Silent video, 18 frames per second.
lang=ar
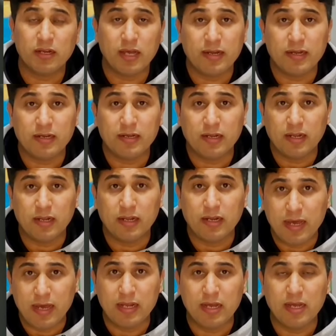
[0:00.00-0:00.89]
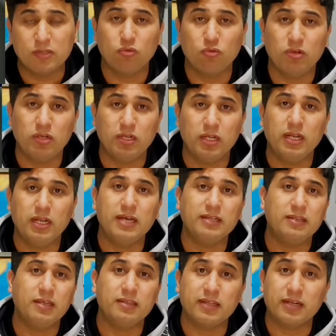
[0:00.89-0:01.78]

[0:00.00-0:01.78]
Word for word: ان الحالات ولا العدد